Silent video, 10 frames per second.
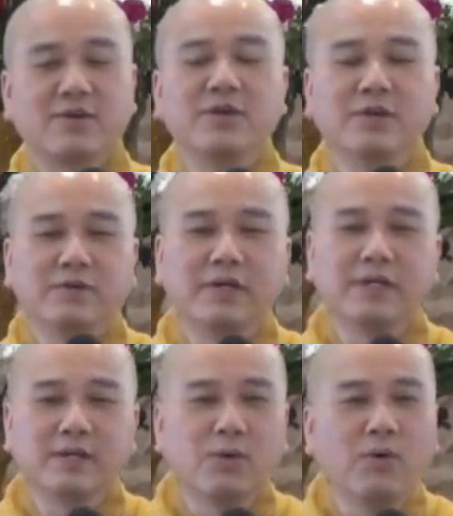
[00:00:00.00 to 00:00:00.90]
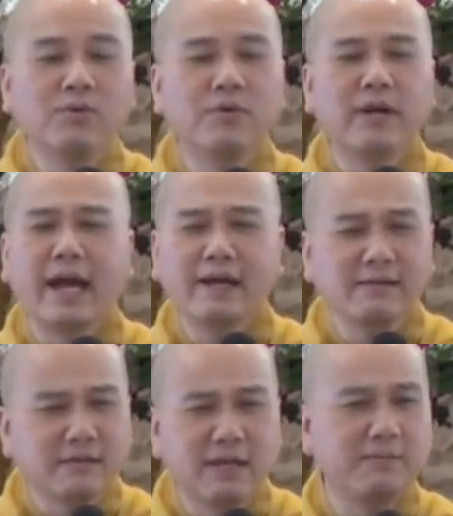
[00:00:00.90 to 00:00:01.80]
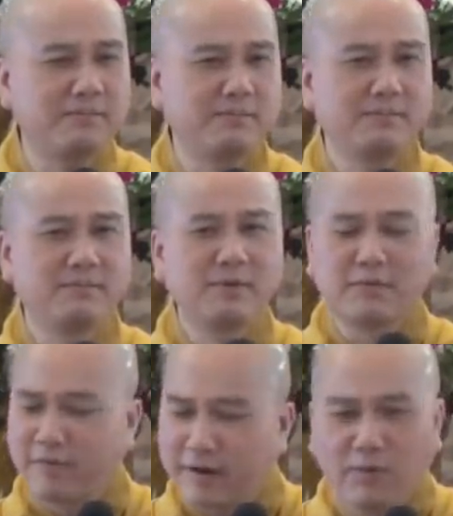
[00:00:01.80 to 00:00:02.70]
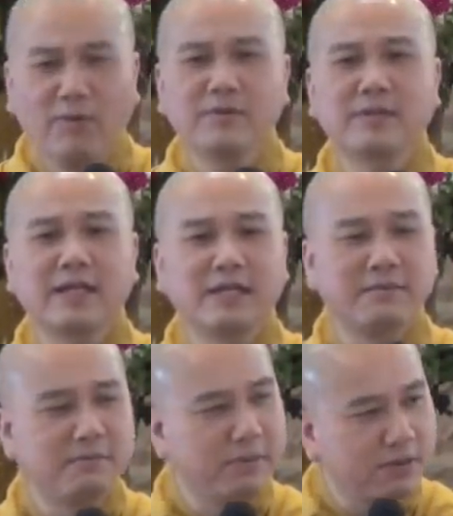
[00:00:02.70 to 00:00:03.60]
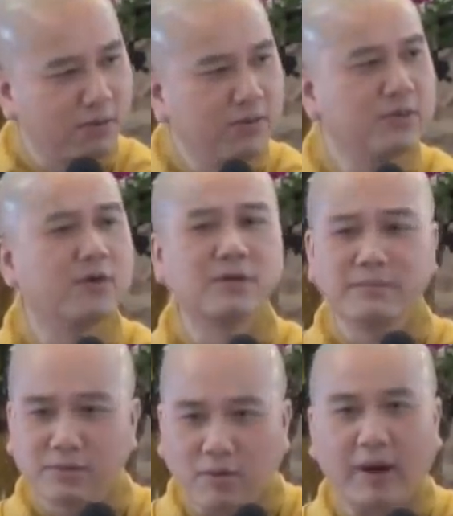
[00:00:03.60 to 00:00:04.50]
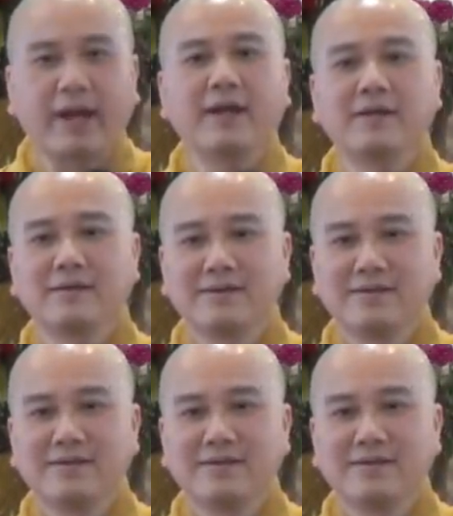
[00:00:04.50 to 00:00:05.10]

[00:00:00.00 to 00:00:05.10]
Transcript: có nhiều khi cái thuốc nó đắng dữ lắm nhưng mà phải uống tại vì mình biết uống vô nó mới khỏe